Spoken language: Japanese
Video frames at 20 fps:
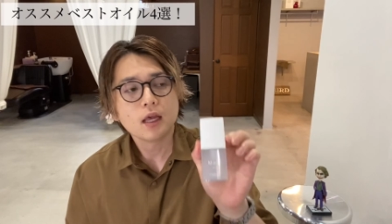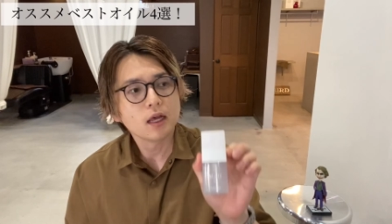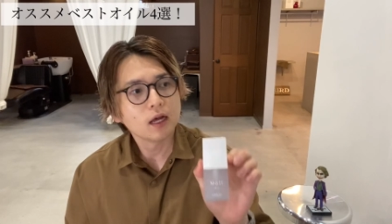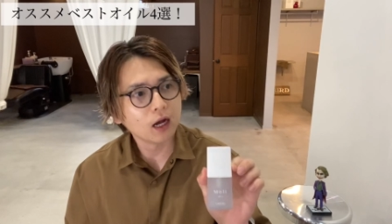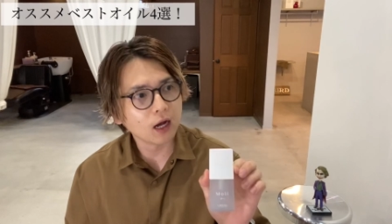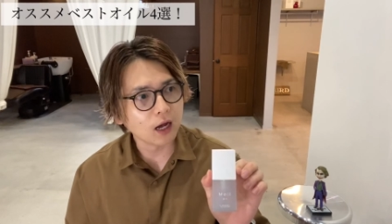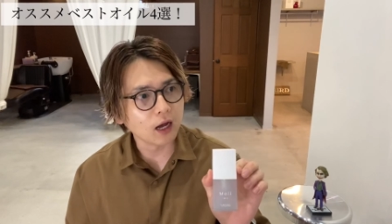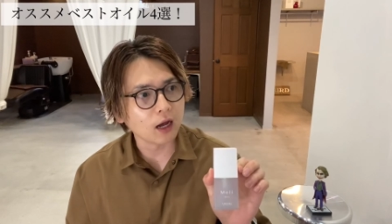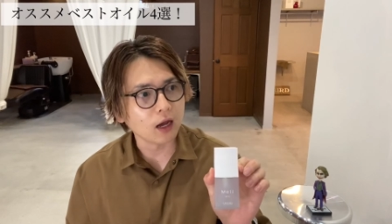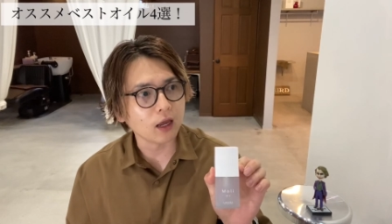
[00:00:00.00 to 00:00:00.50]

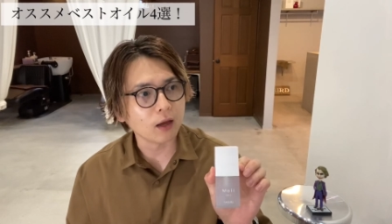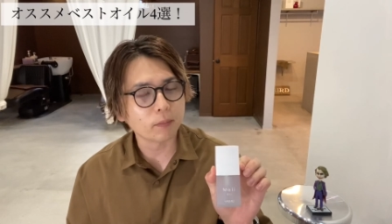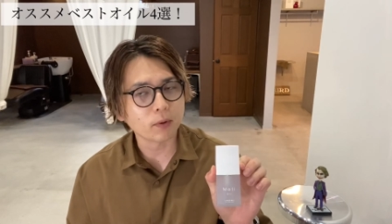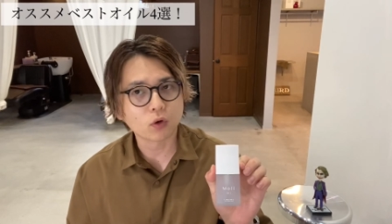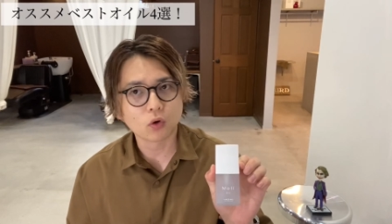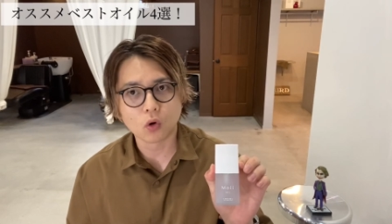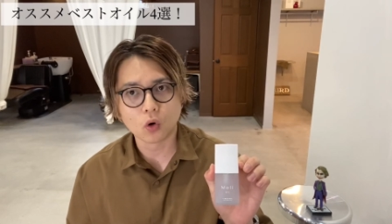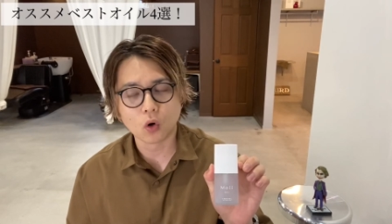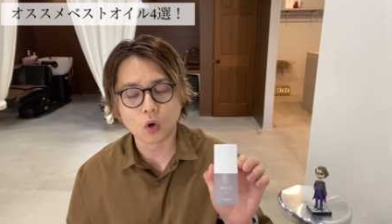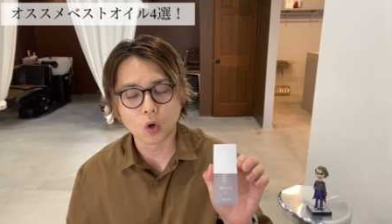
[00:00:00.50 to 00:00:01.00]
やっぱ
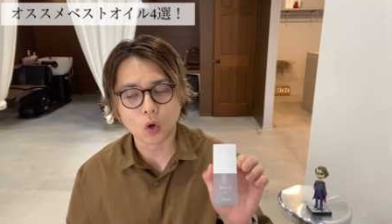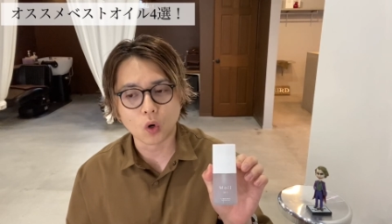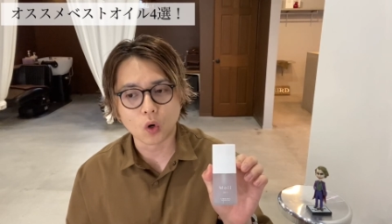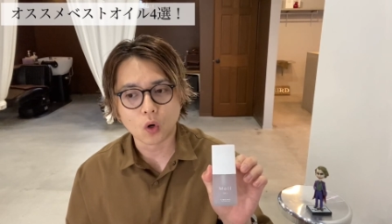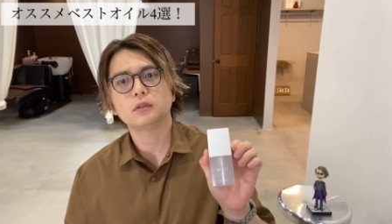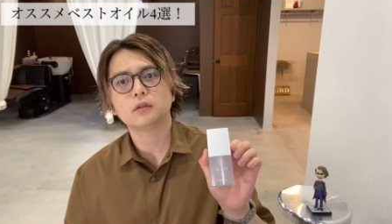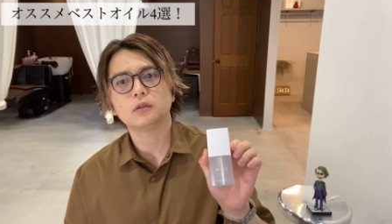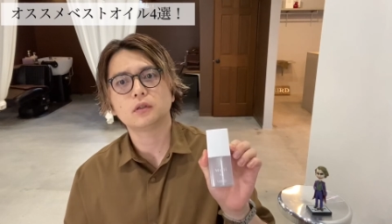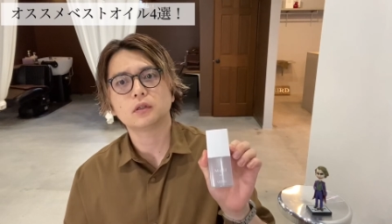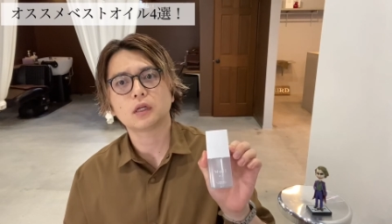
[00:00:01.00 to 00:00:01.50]

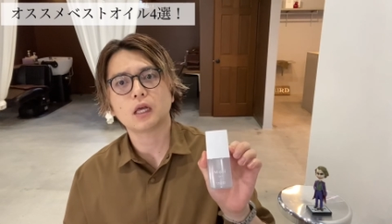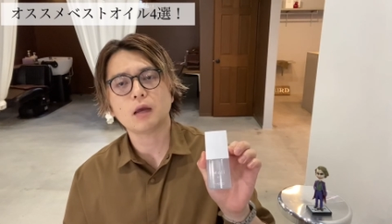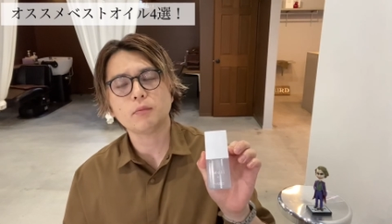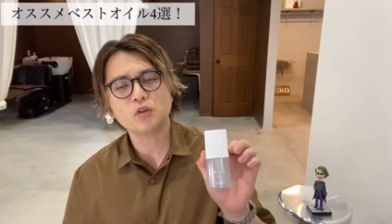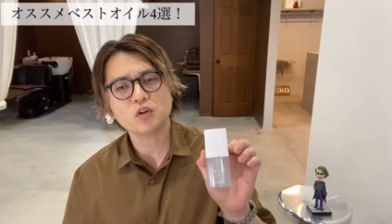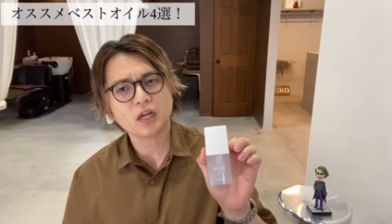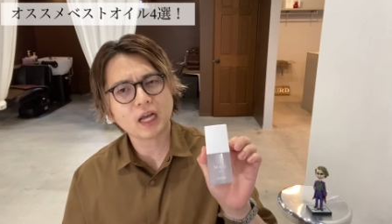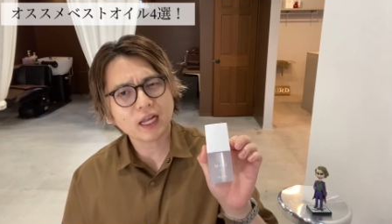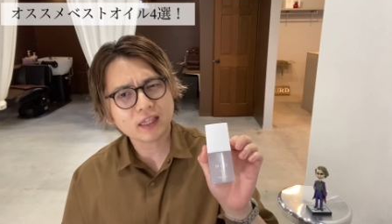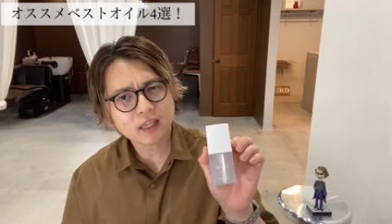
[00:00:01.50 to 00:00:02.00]
こう
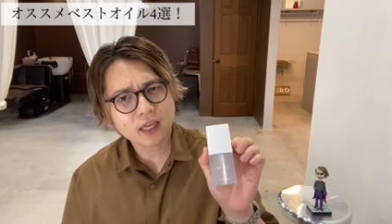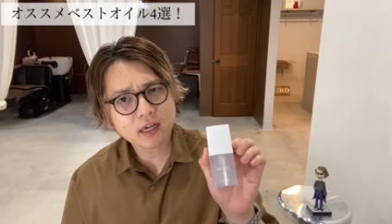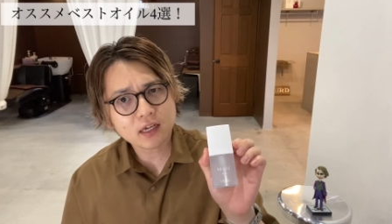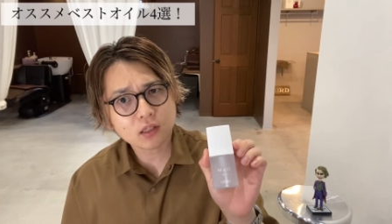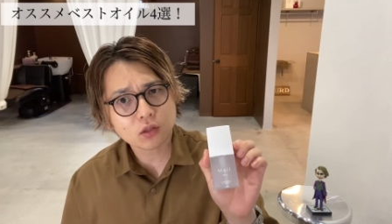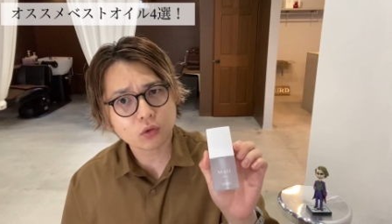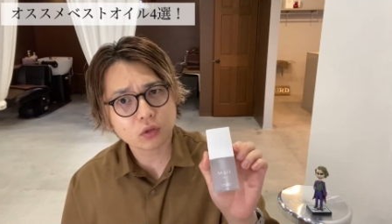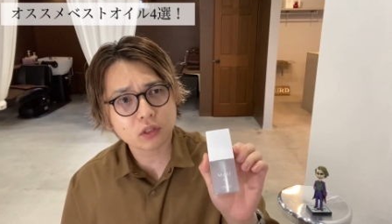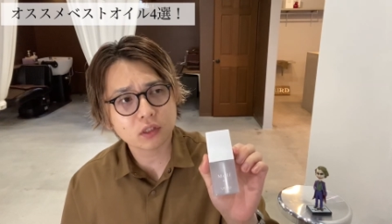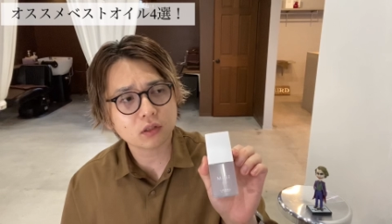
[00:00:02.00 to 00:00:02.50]
髪が硬い
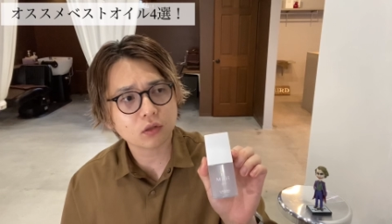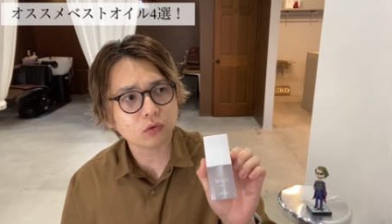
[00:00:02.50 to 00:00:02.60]
人